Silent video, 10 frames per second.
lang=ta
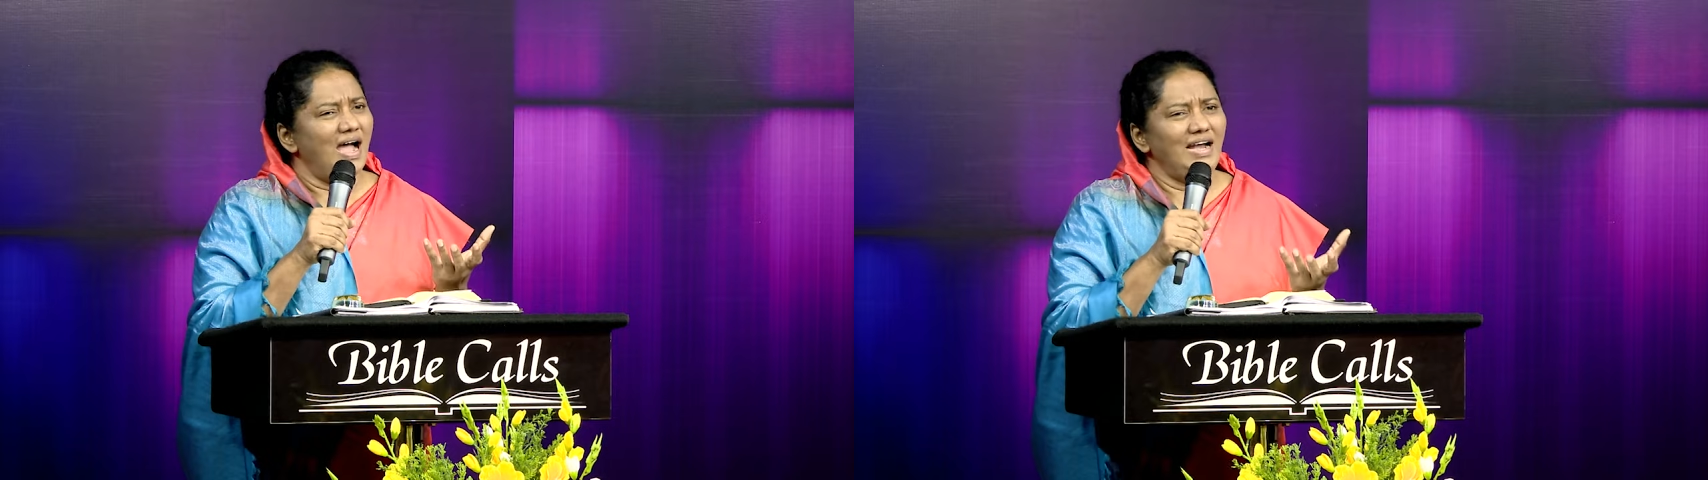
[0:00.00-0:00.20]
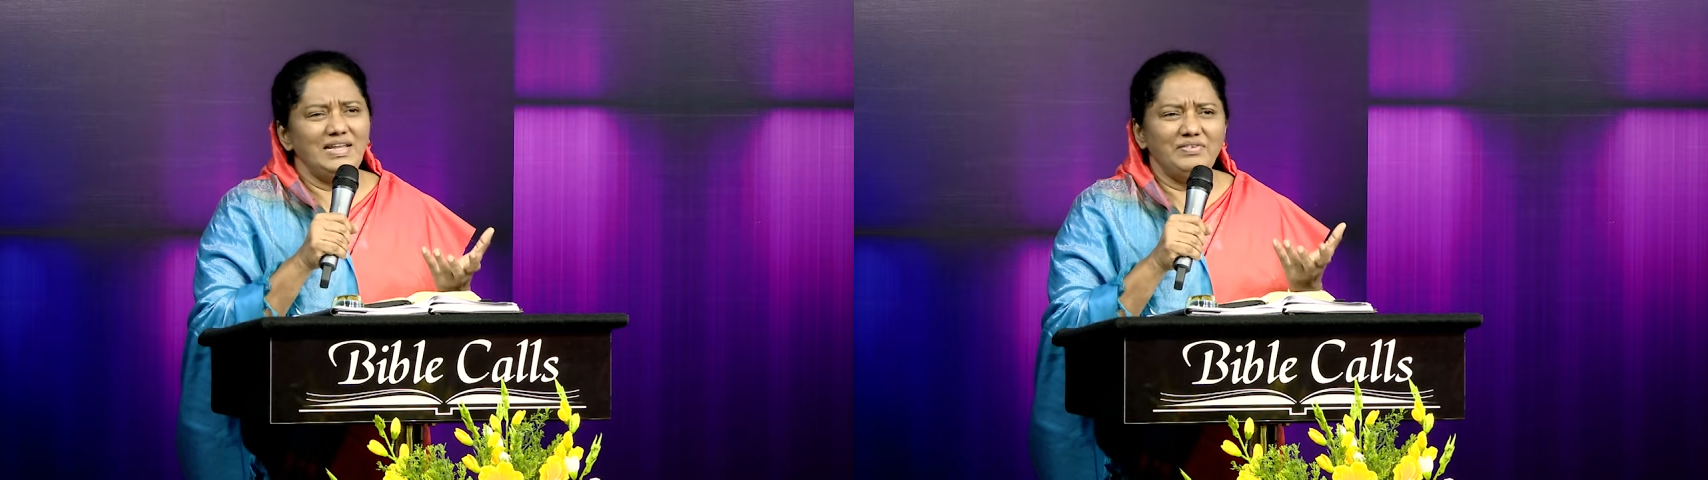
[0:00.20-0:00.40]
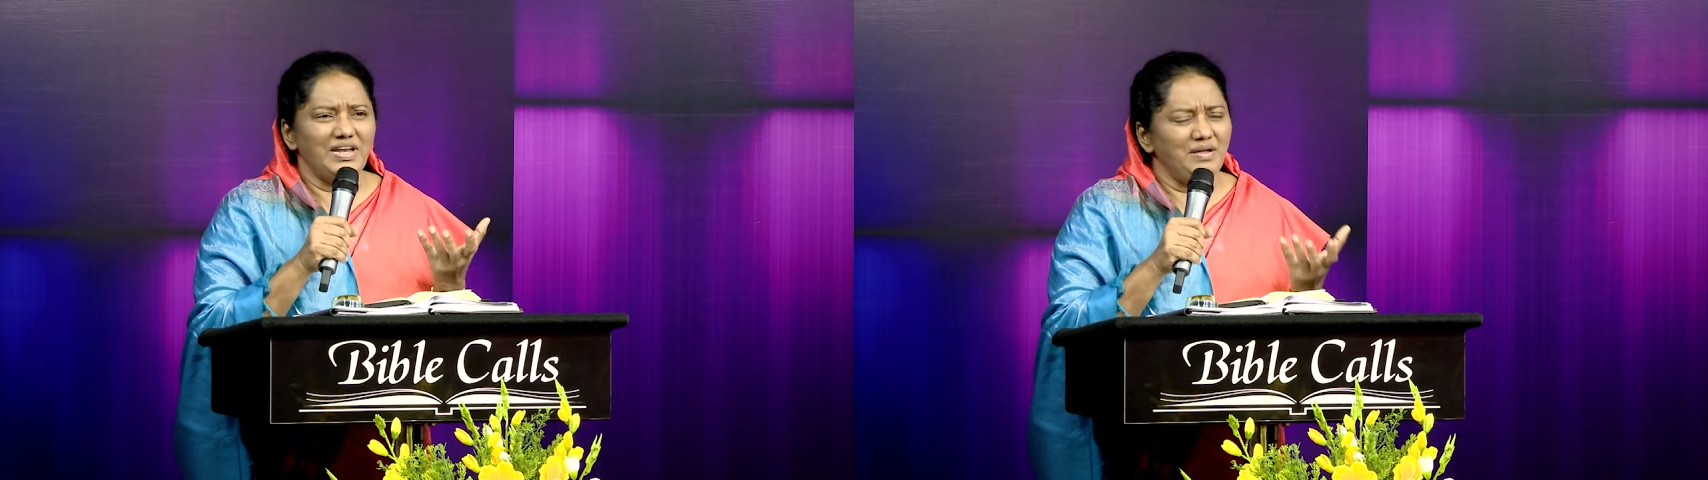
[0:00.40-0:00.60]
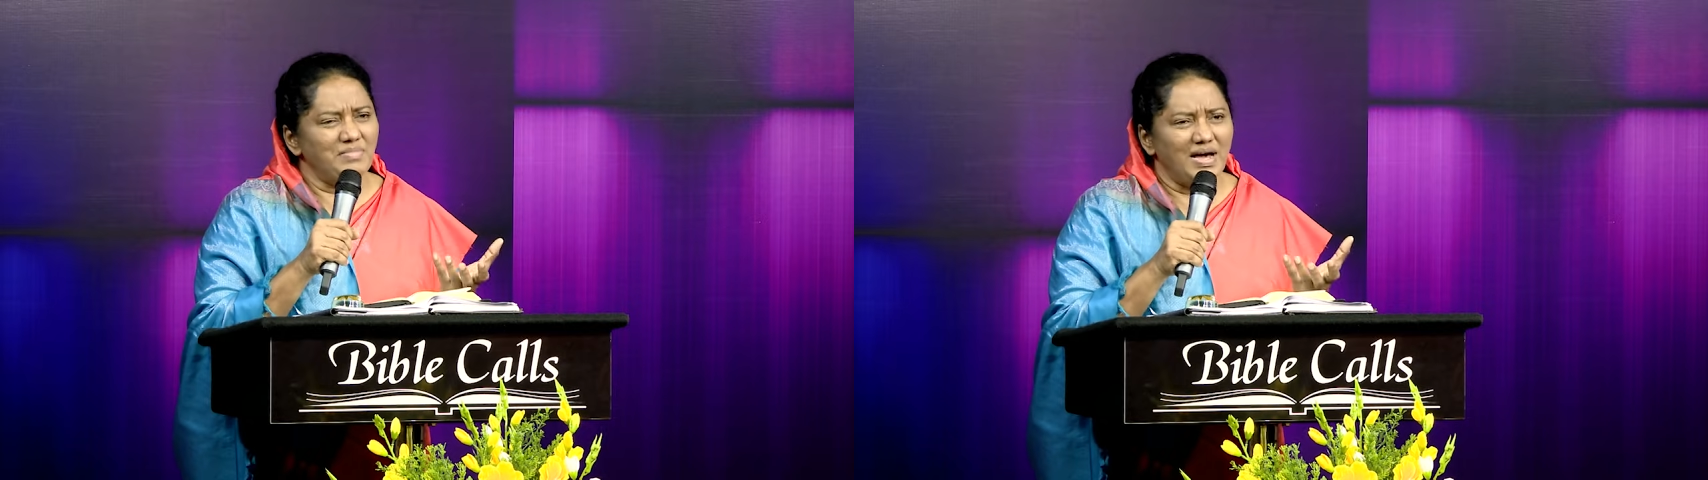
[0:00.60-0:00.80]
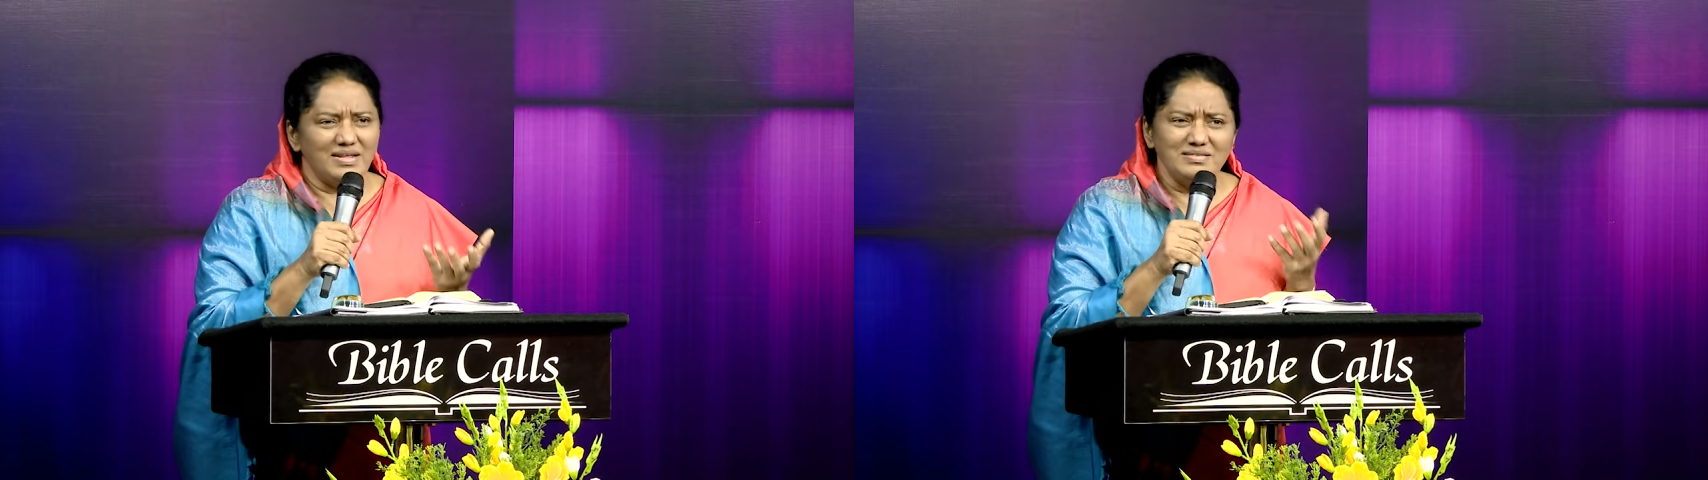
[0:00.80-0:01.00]
ஆண்டவர் என்னை
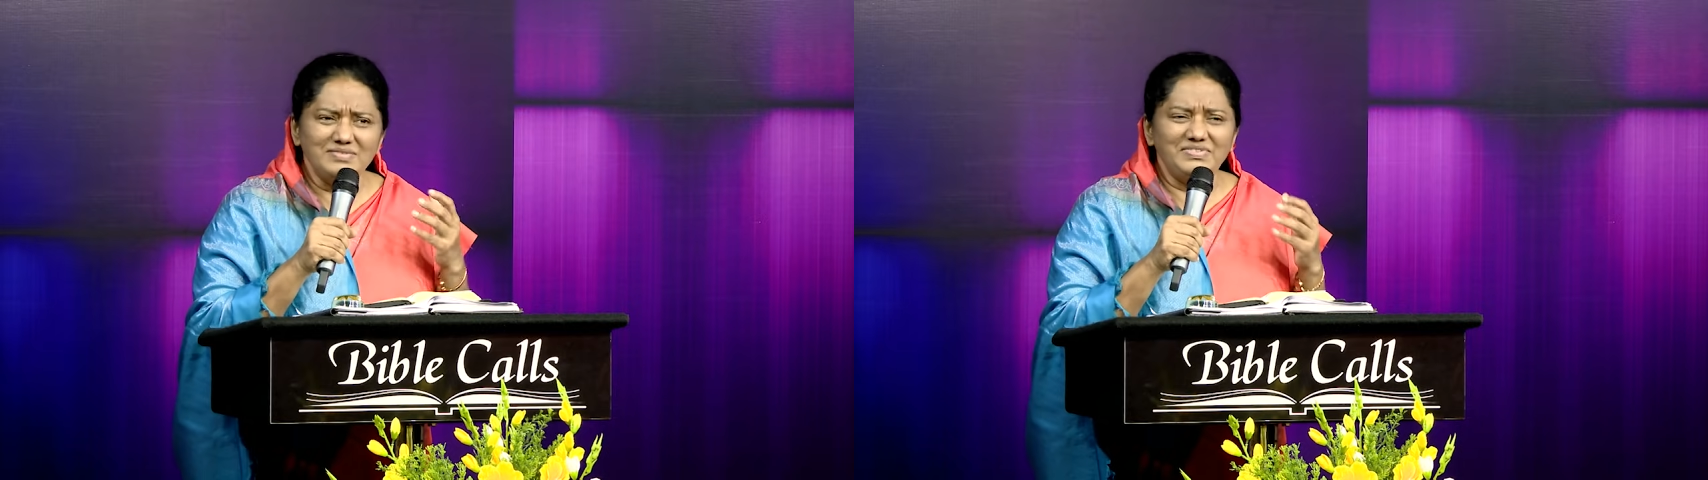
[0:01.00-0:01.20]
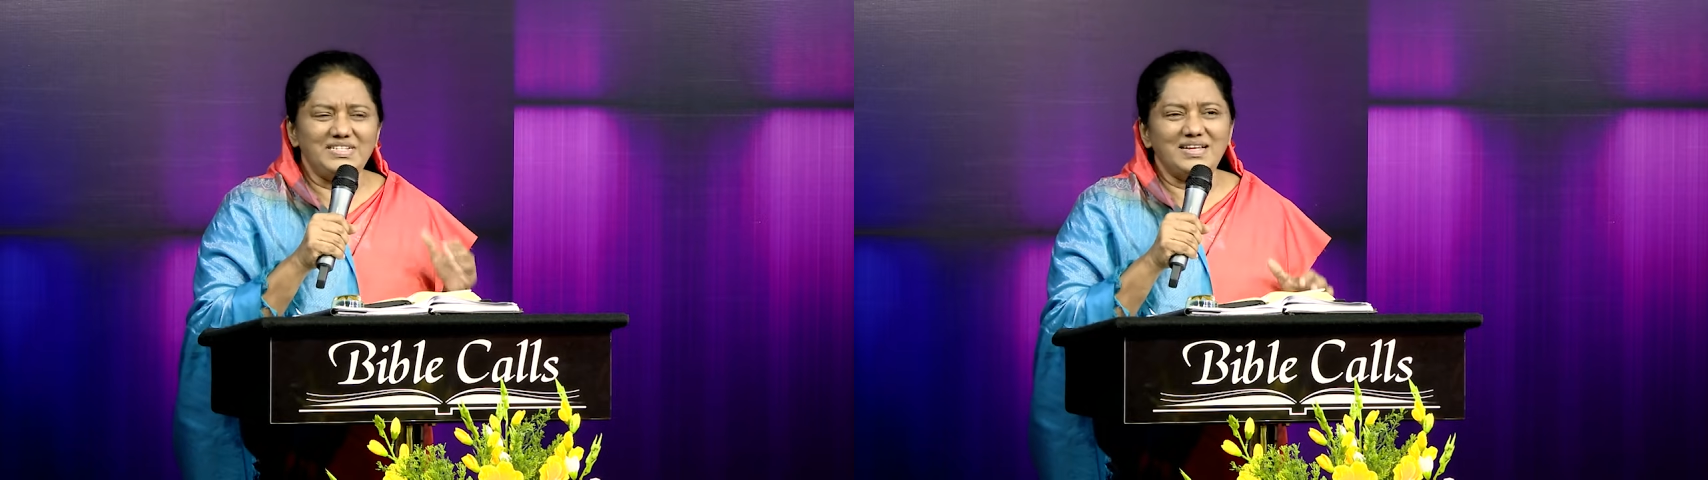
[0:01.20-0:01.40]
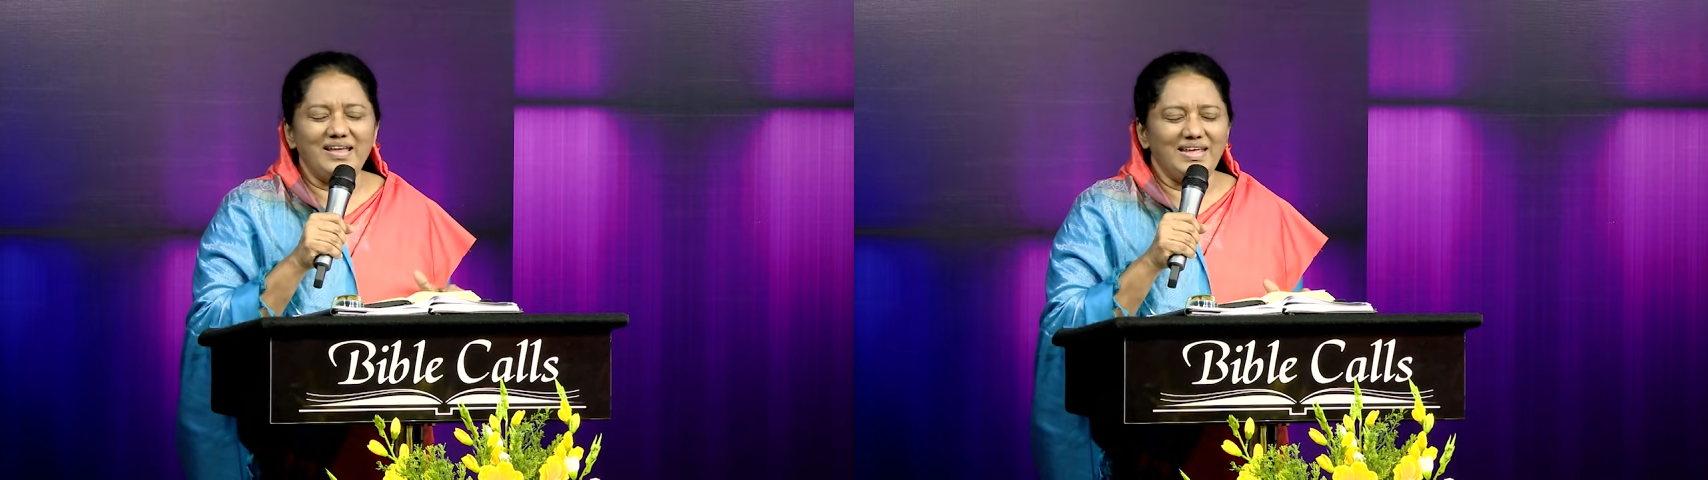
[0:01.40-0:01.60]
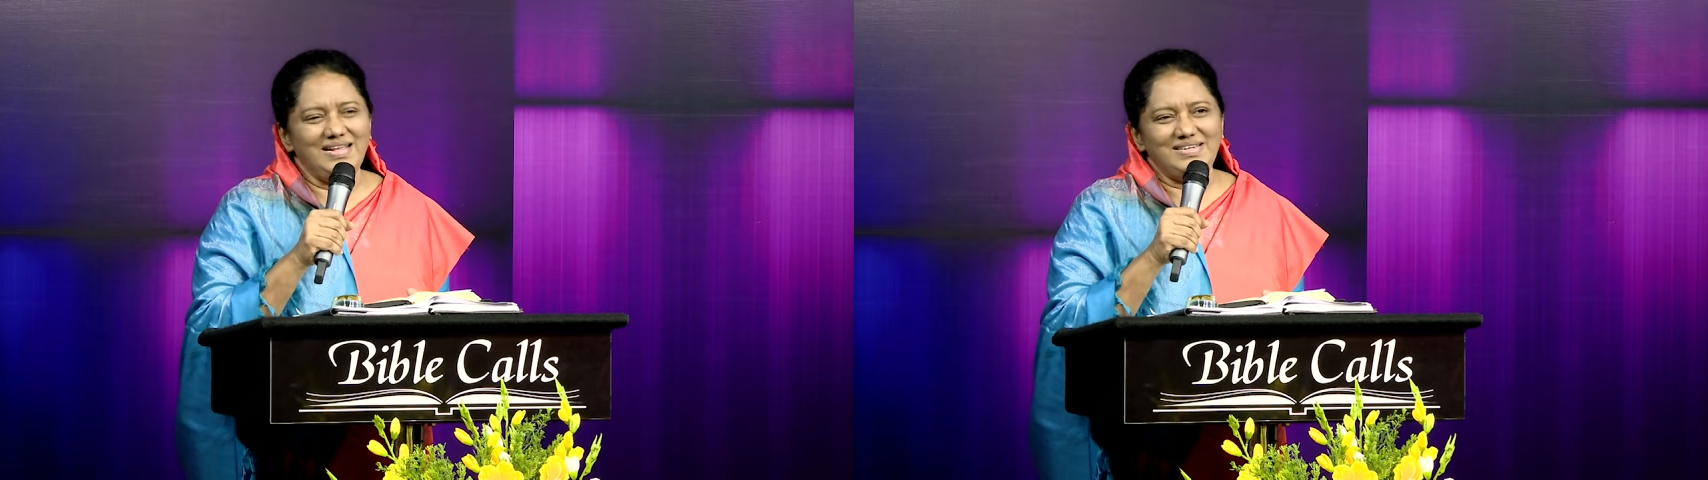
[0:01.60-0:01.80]
மறந்து விட்டார்